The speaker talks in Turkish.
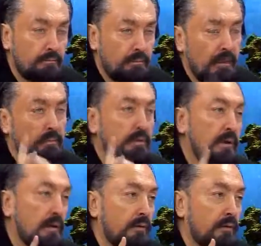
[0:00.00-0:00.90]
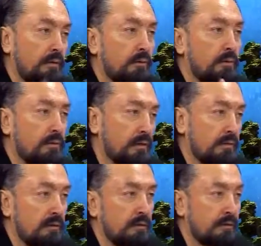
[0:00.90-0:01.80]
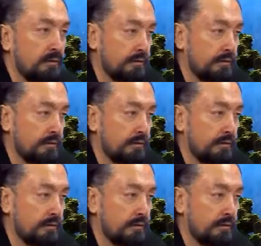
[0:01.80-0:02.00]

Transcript: Tek bir tarih veriyor 1982. Evet.